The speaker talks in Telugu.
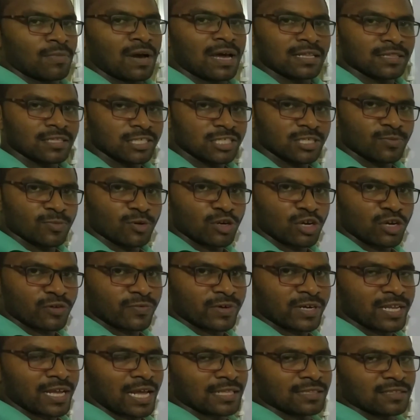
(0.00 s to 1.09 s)
భారతదేశంలో
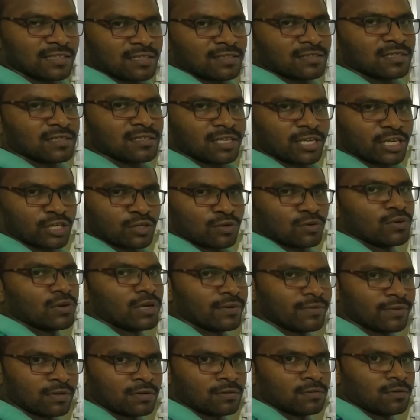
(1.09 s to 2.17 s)
ఉన్నటువంటి అత్యంత ధనికులు
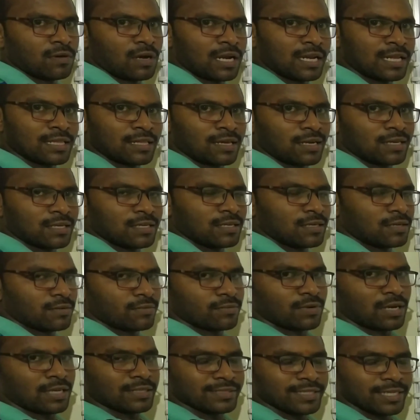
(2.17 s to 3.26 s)
ఎవరు అనేదాన్ని
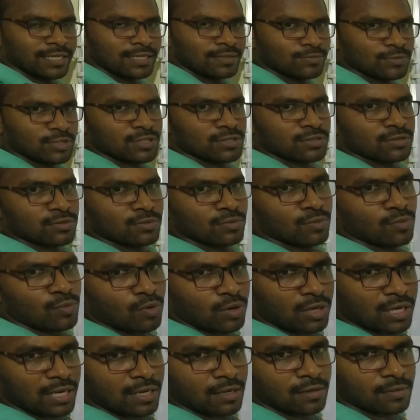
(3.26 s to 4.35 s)
అధ్యయనం చేస్తూ
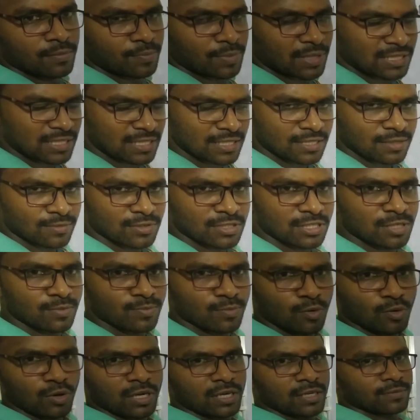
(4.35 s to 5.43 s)
ఒక ప్రతి సంవత్సరం
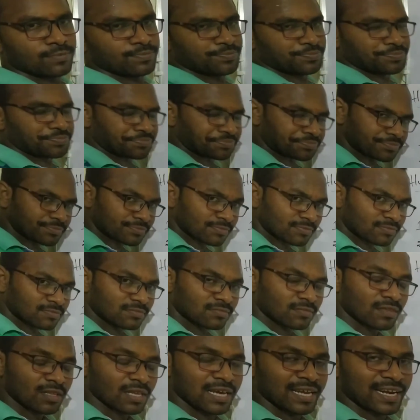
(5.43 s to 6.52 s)
ఒక
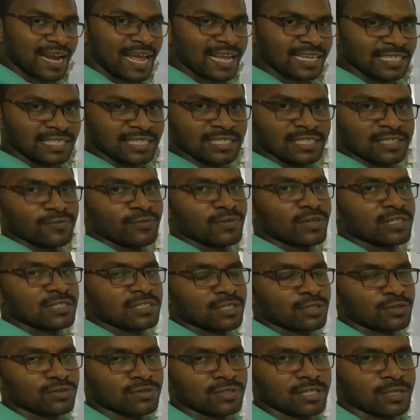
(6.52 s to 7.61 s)
ర్యాంకింగ్ని ఇవ్వడం
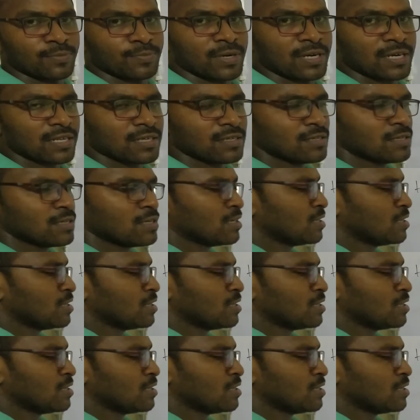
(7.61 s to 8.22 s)
జరుగుతుందన్నమాట